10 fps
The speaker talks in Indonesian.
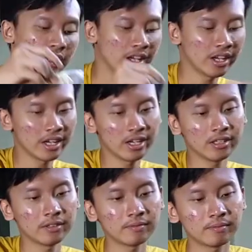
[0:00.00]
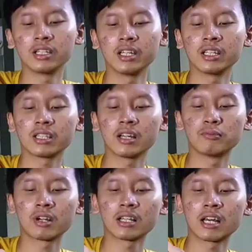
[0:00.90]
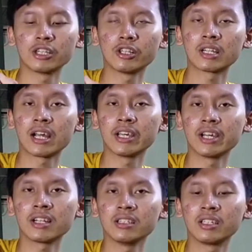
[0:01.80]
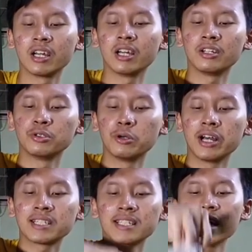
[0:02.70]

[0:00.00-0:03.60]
Oke, sini kita buka kantong terakhir. 3, 2,